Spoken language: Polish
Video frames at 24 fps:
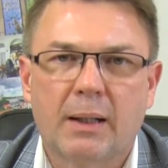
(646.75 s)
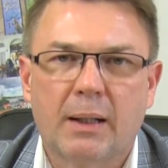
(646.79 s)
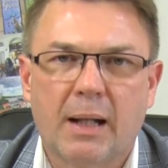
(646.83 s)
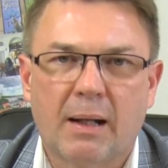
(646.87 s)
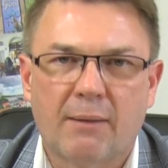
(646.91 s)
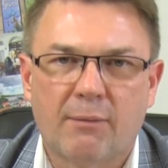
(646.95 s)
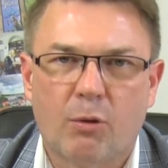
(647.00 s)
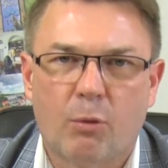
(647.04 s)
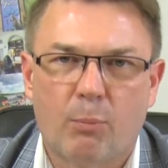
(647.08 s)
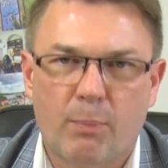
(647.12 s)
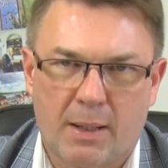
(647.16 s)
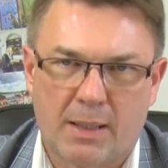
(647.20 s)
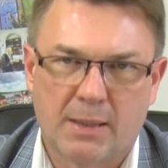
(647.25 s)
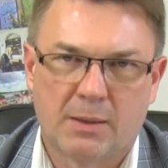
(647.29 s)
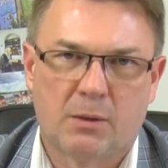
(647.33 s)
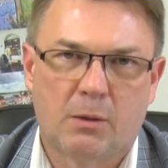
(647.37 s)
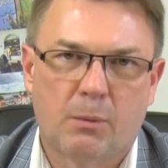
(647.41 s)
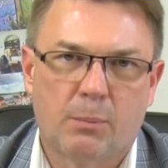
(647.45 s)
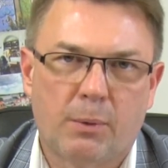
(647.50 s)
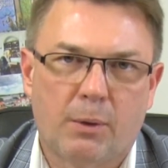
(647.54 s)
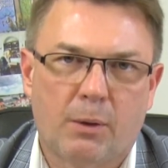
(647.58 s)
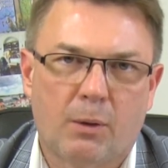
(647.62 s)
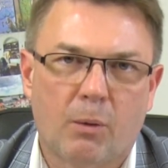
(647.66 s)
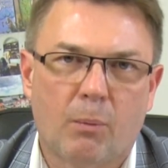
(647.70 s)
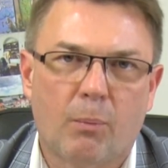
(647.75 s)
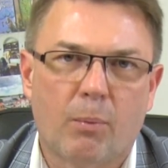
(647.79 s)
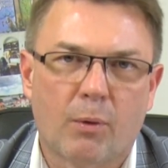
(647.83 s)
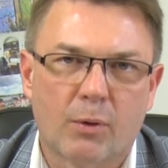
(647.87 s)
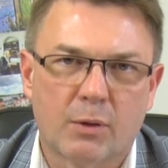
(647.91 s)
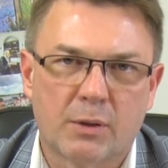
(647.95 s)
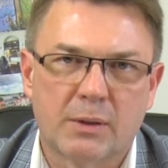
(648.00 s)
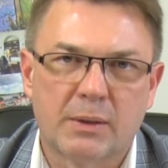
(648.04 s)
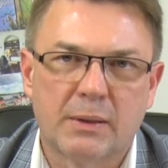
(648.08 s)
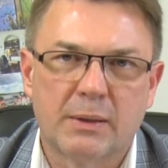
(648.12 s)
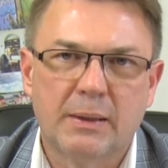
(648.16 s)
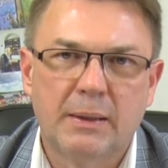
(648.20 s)
kawał bardzo dobre
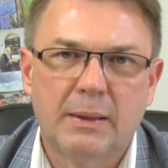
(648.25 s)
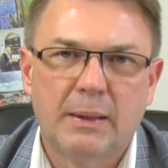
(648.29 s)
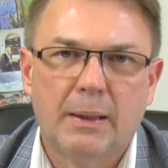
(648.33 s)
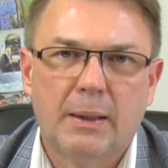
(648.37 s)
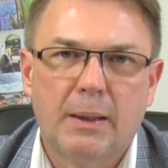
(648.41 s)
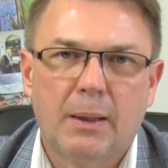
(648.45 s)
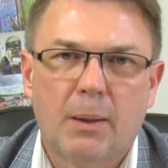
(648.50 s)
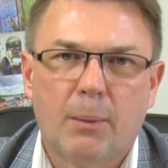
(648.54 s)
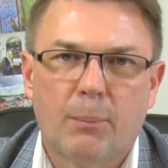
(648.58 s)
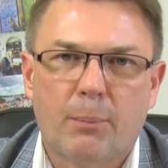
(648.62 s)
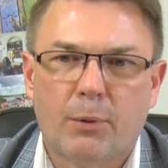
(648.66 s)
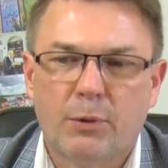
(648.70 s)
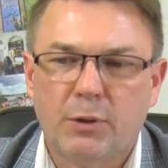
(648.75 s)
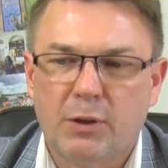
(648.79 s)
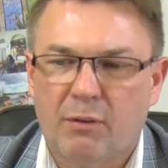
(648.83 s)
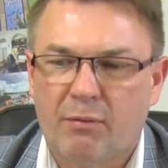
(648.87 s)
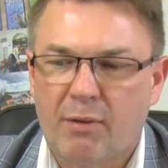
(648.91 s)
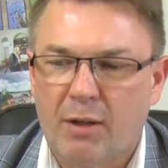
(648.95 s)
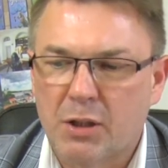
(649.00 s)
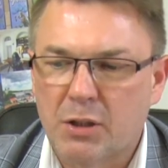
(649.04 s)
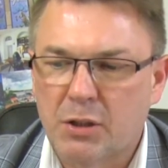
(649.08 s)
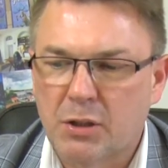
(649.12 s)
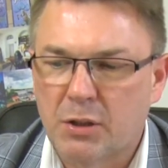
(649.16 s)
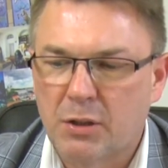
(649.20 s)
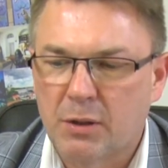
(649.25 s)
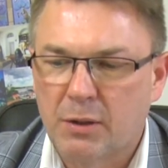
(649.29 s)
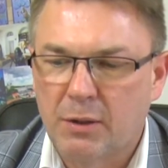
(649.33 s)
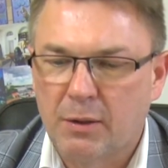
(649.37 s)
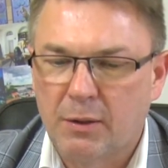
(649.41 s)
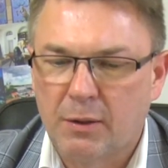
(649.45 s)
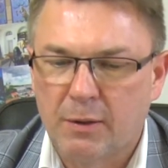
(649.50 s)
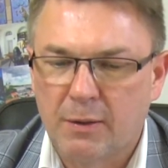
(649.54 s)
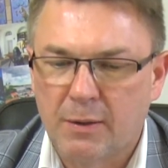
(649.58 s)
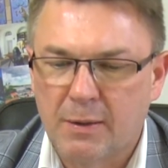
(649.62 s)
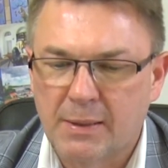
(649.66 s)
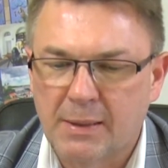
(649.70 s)
roboty, ponieważ
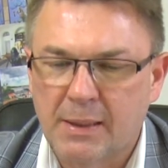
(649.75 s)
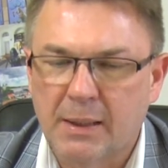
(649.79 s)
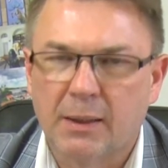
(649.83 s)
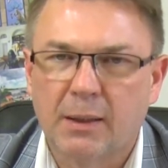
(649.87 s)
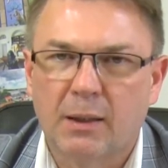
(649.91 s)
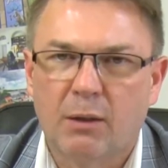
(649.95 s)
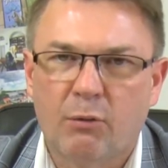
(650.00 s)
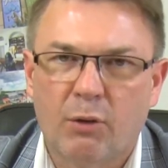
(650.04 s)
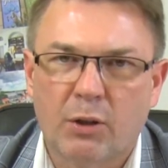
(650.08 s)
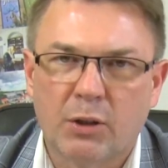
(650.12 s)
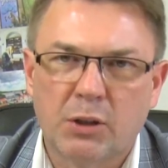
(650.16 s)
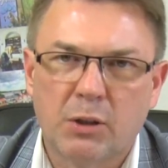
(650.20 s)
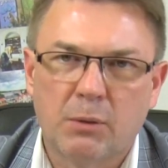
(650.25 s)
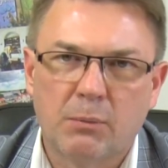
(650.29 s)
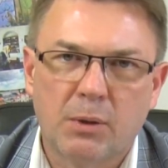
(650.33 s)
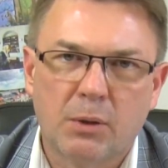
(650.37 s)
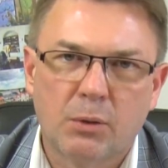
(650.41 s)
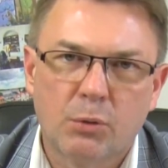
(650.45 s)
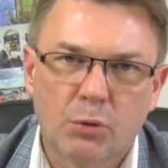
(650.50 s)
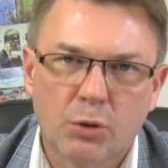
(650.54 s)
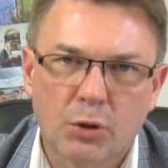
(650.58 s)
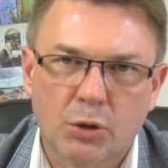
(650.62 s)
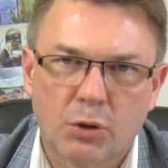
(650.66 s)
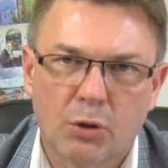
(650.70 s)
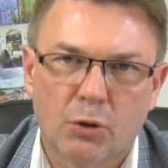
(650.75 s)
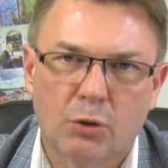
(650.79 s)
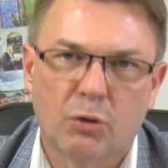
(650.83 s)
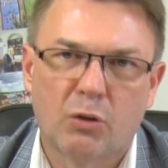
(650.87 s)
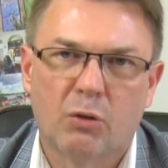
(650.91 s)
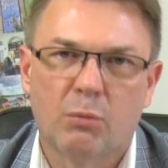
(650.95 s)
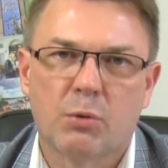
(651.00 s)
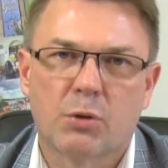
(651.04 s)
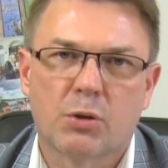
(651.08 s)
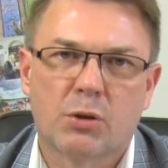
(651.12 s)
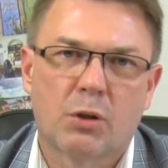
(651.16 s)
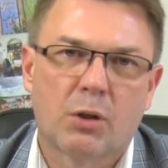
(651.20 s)
e, z takich właśnie niedużych
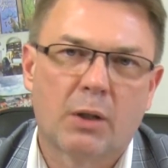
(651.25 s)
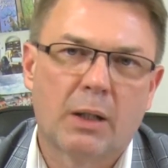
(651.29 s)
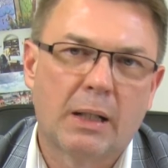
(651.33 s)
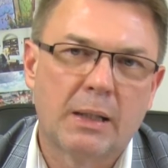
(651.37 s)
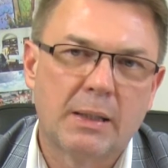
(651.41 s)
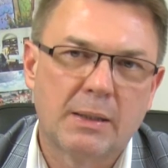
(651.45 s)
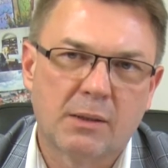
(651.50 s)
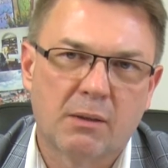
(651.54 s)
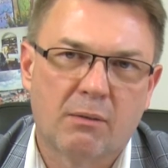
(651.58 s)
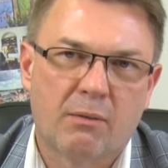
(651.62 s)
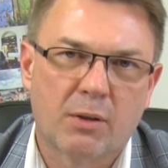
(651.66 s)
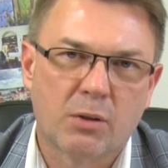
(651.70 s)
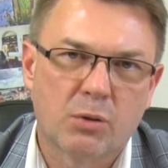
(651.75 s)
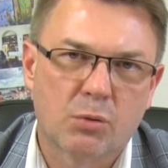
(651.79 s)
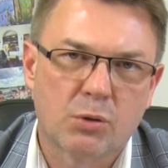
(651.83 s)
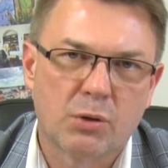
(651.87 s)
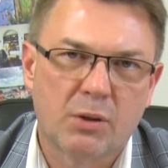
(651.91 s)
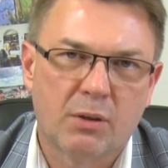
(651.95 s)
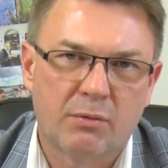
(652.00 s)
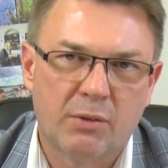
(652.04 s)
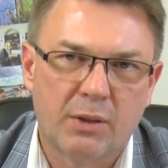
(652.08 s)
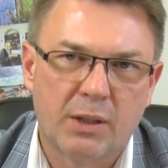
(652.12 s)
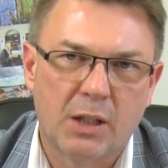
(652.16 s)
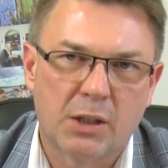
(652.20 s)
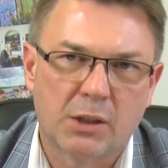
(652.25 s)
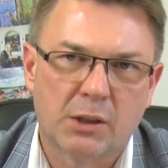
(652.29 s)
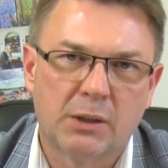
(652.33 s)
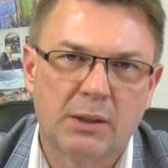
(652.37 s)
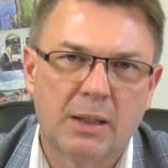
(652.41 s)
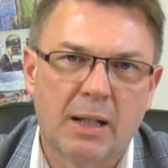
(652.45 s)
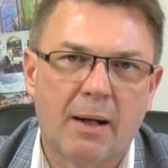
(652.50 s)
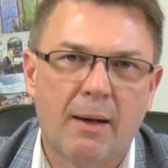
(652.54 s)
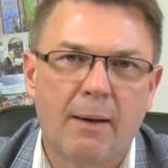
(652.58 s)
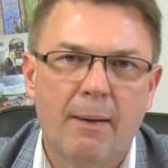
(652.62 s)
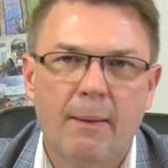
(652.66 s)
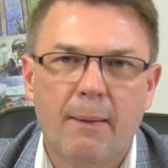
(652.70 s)
środków można organizować różne
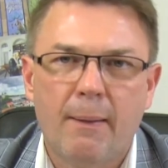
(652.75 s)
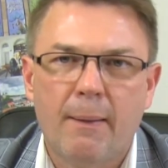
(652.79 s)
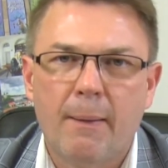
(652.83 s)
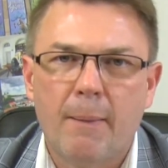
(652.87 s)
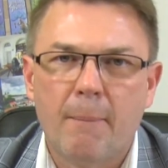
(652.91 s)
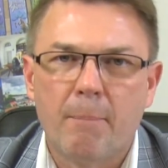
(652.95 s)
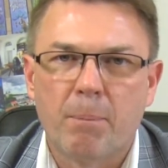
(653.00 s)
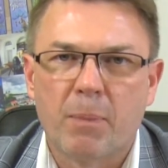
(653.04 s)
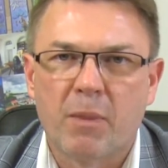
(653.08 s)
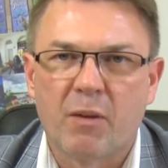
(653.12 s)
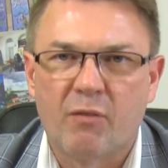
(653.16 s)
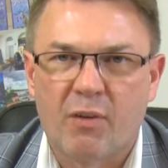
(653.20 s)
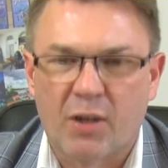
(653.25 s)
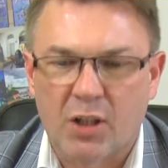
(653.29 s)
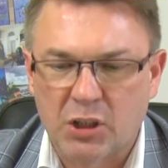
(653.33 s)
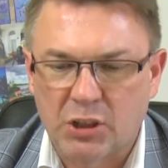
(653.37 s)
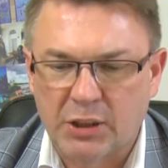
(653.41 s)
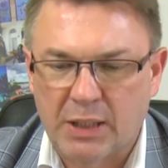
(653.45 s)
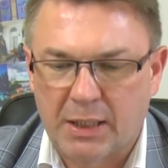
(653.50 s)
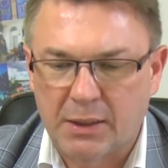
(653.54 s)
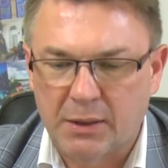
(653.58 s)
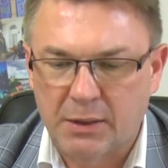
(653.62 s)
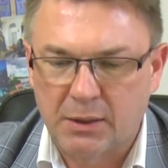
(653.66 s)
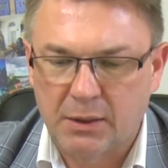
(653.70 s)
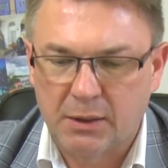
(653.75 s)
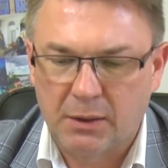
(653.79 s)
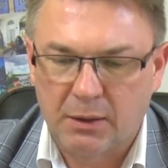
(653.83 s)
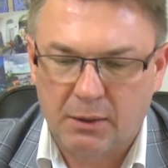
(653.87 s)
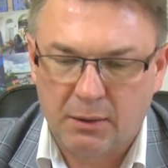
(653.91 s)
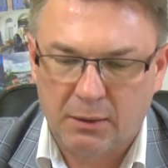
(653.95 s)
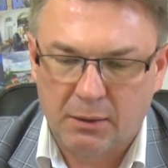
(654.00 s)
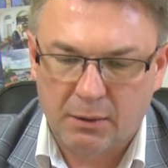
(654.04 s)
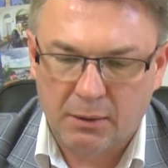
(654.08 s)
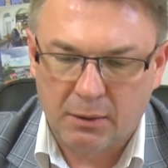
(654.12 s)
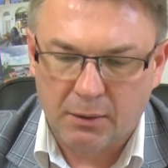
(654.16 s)
wydarzenia, warsztaty,